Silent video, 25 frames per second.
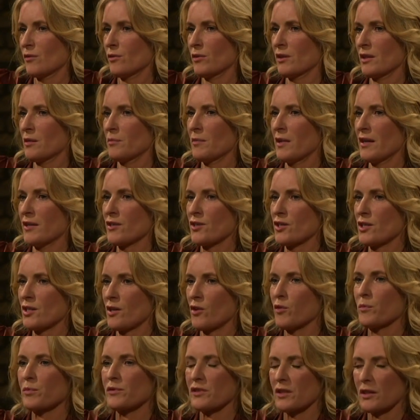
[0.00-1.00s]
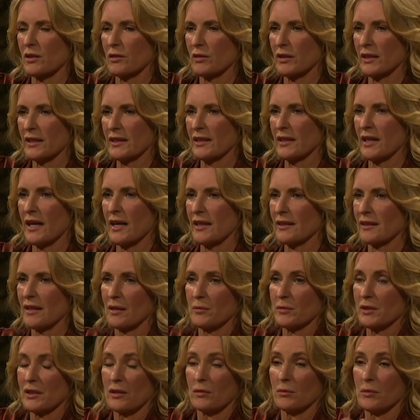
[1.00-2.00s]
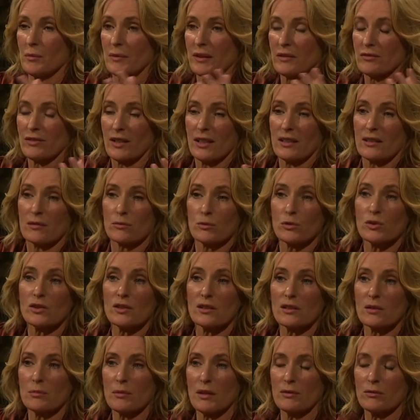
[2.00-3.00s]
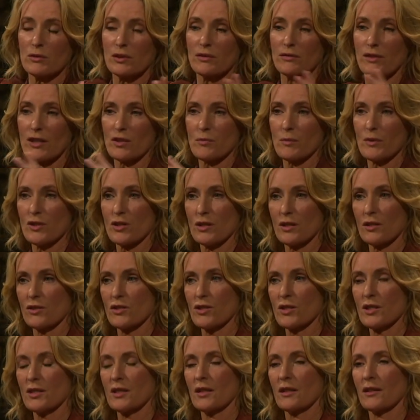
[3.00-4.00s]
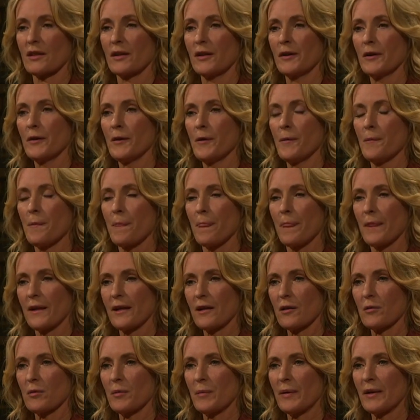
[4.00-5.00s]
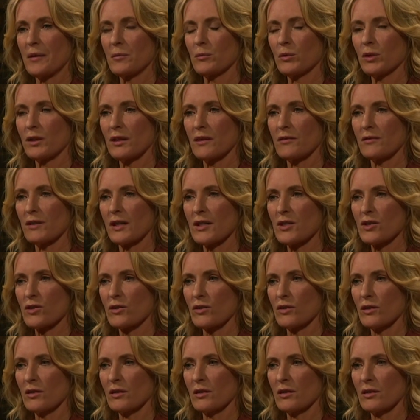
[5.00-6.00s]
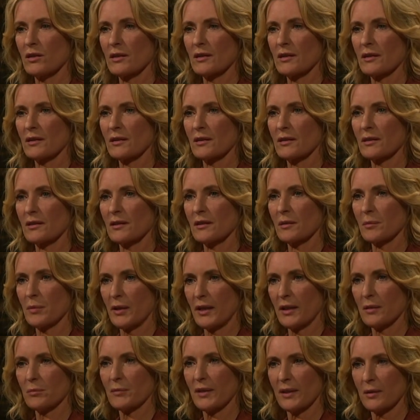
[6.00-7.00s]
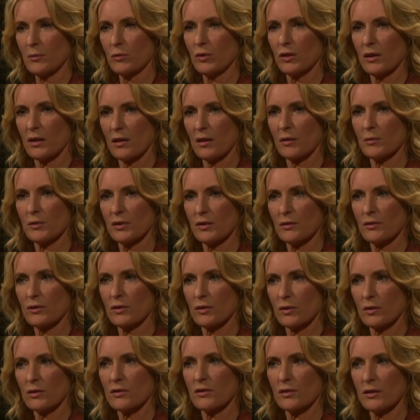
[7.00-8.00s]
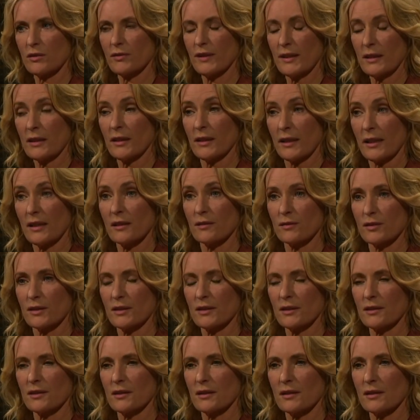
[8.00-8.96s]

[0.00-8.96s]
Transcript: oder mal einen Staubsauger in der Hand haben. Ich glaube, mein Vater wusste nicht mal, wo die Waschmaschine steht. Ich glaube, meine Mutter war schon, dabei hat meine Mutter, glaube ich, konsequenter Geld verdient